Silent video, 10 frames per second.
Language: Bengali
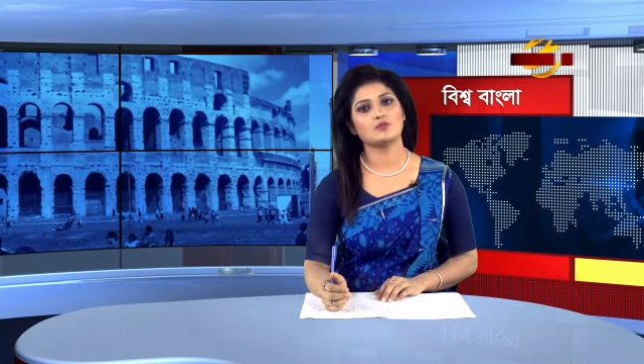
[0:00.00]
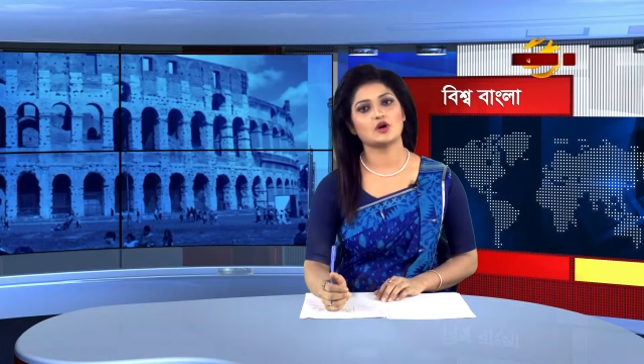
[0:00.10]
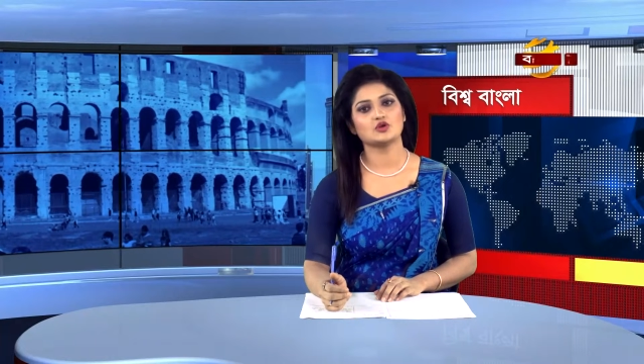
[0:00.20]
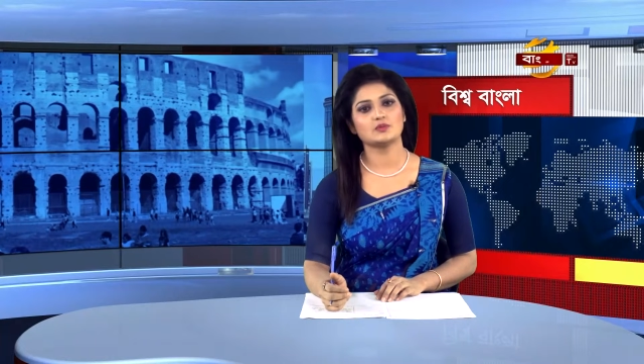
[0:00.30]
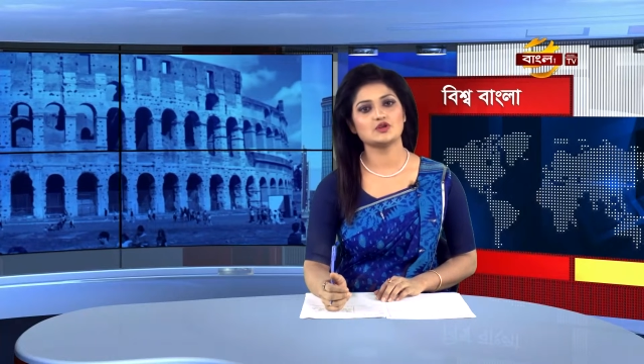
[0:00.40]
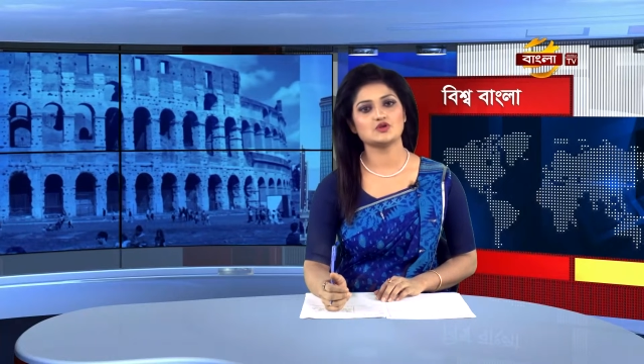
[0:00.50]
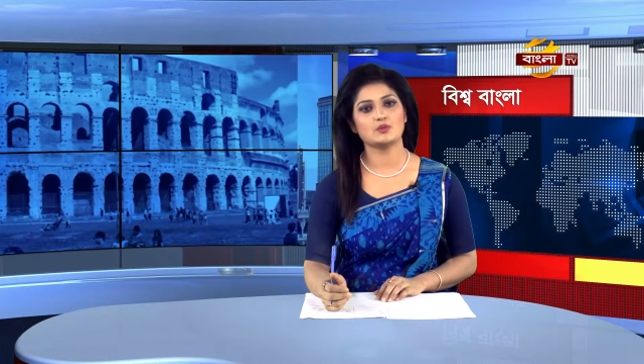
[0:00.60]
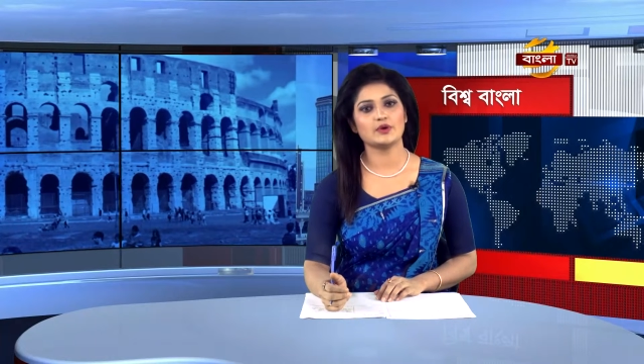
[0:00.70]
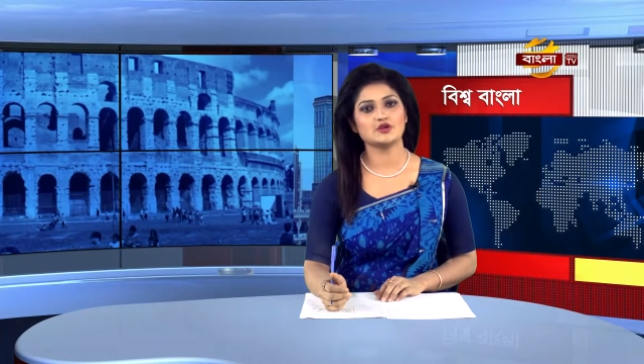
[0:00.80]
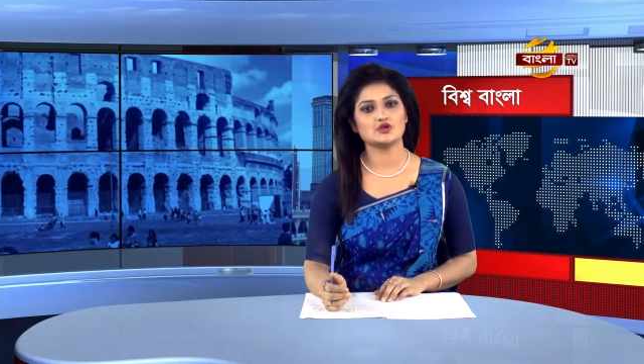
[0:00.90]
বর্তমান
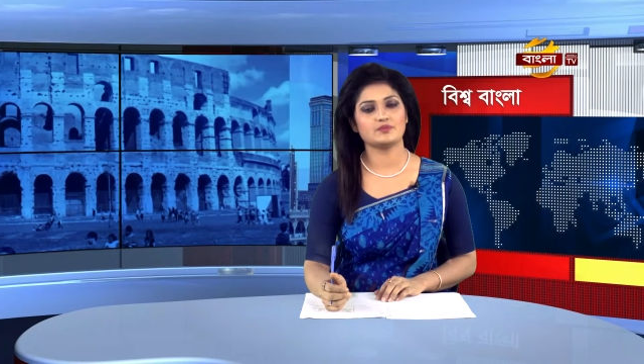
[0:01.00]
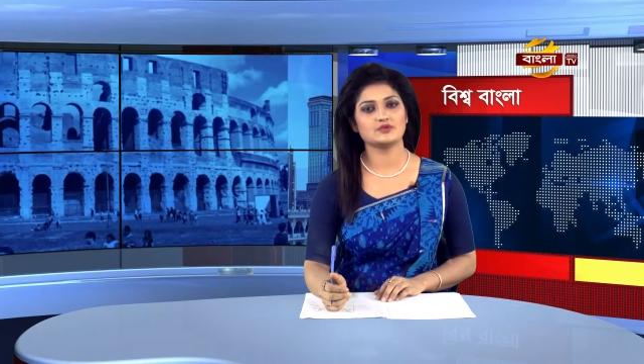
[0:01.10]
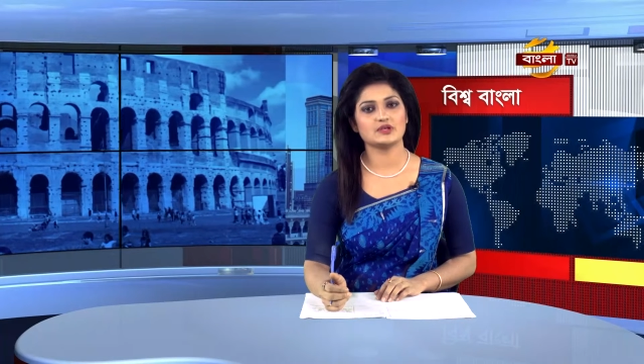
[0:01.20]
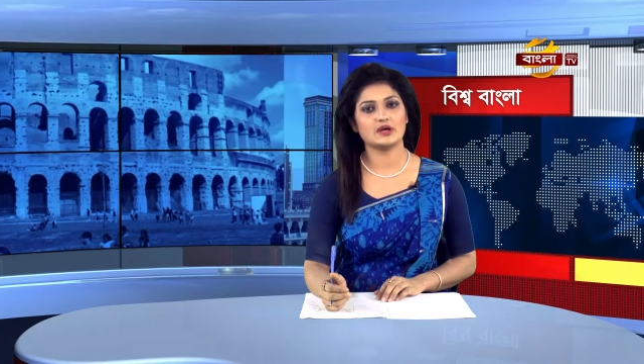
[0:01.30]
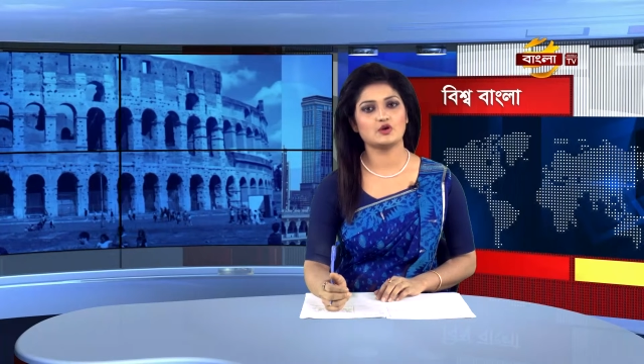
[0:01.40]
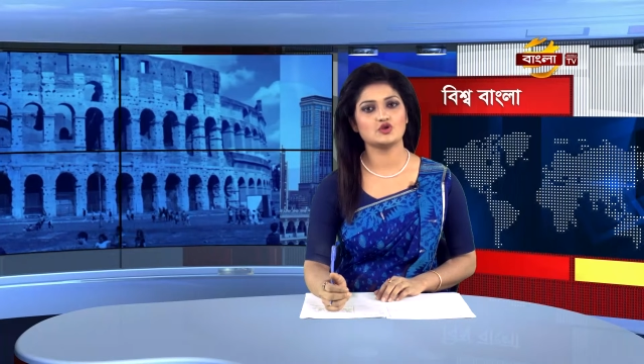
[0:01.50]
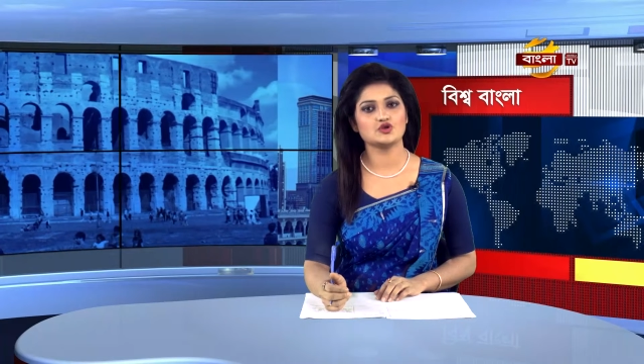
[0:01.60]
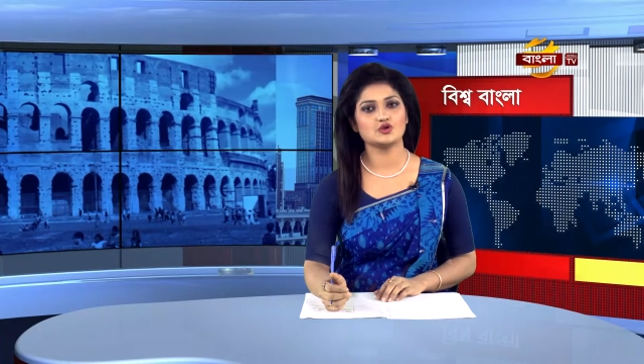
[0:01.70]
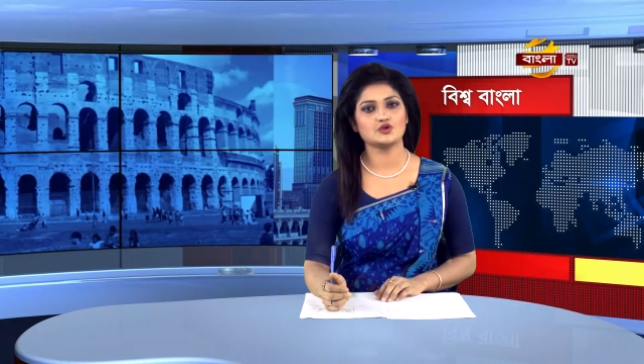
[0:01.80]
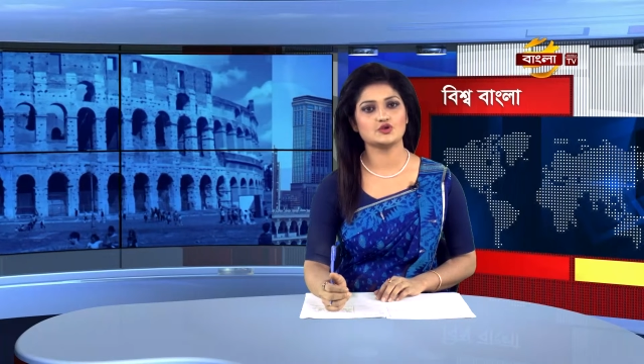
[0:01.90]
সময়ে সবচেয়ে
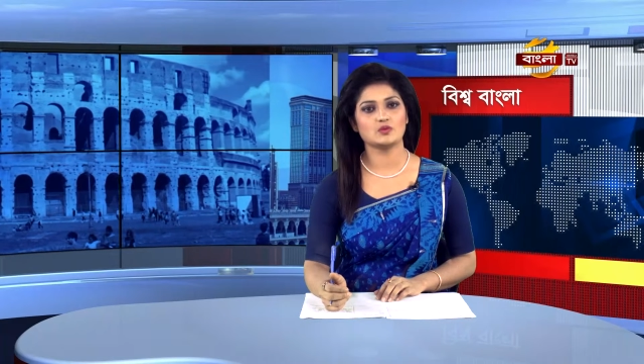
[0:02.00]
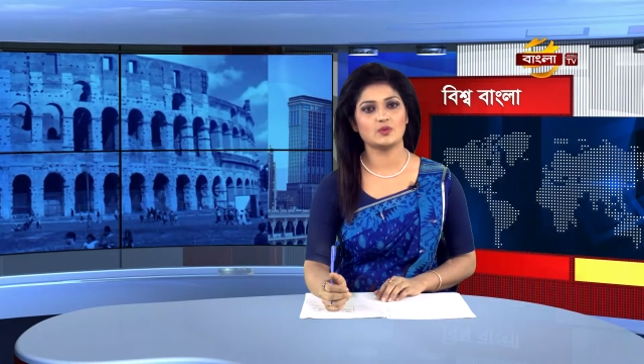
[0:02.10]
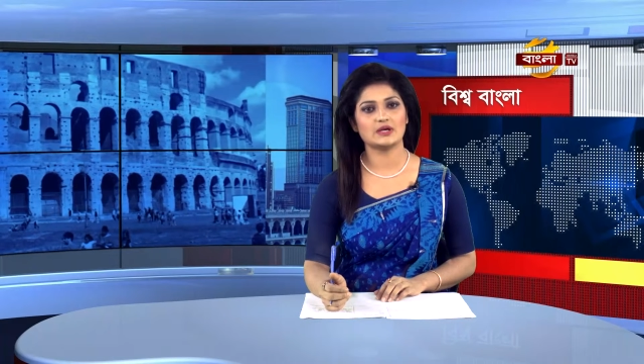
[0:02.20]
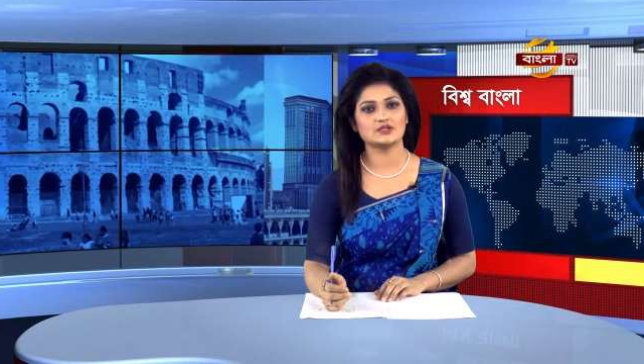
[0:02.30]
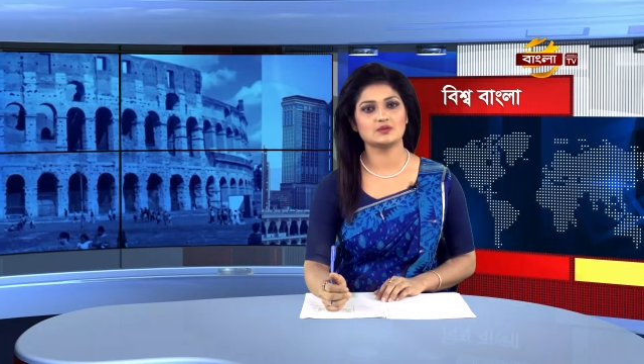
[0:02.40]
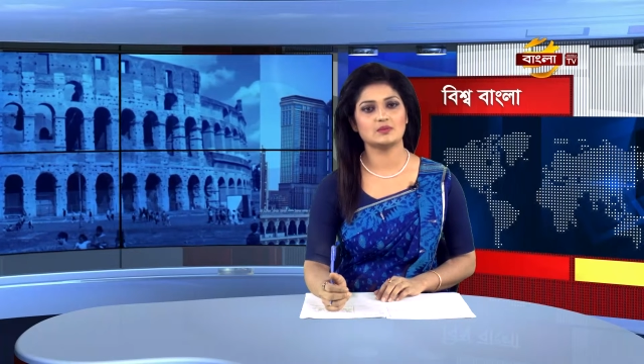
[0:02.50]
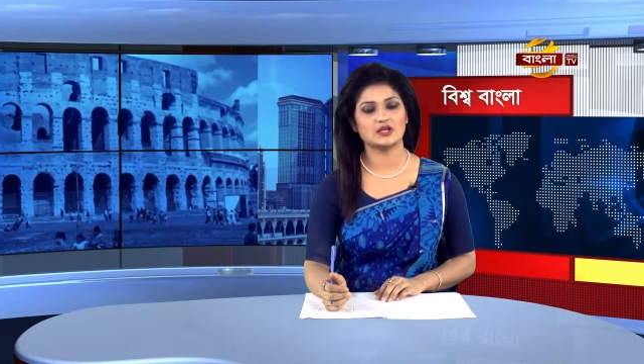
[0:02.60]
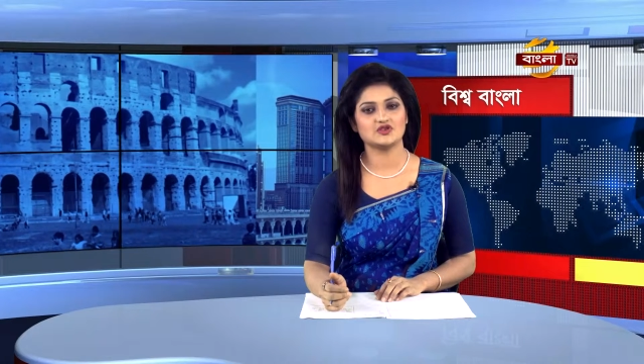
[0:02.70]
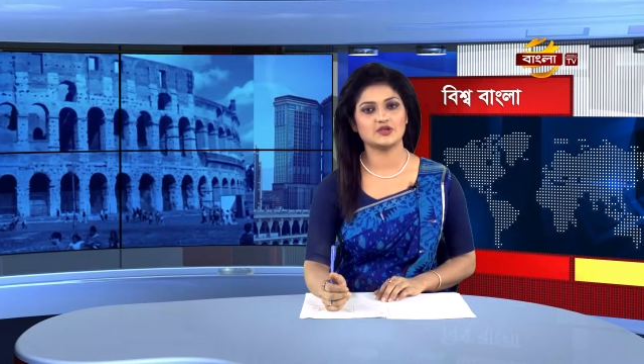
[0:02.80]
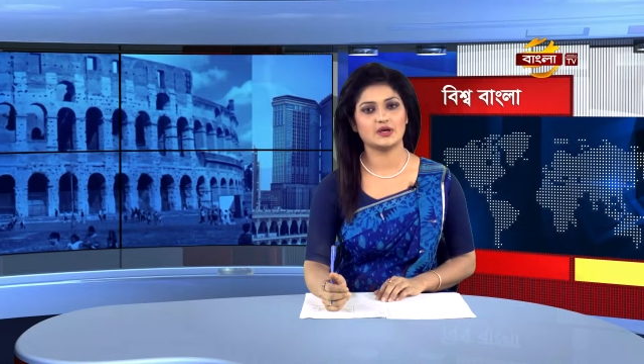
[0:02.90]
আকর্ষণীয় শ্রমবাজার
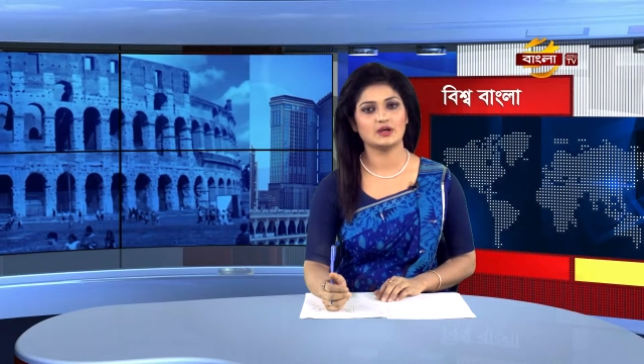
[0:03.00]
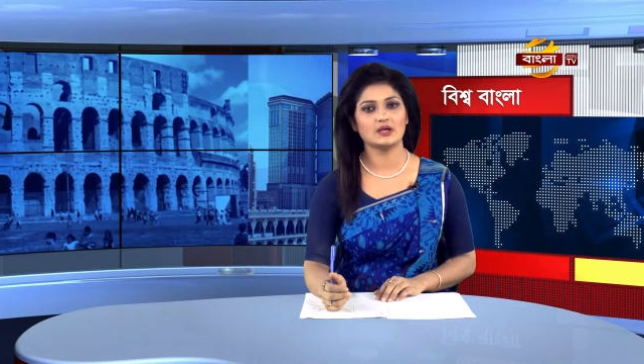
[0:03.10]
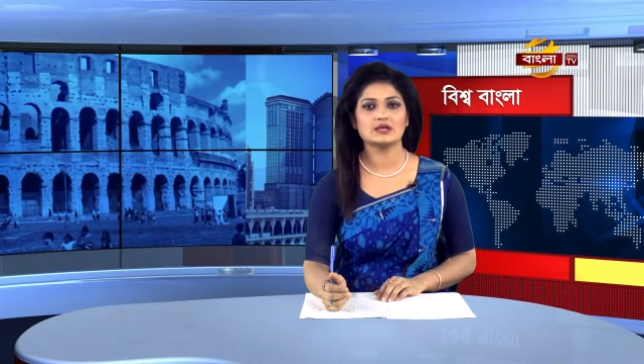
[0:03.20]
মালয়েশিয়া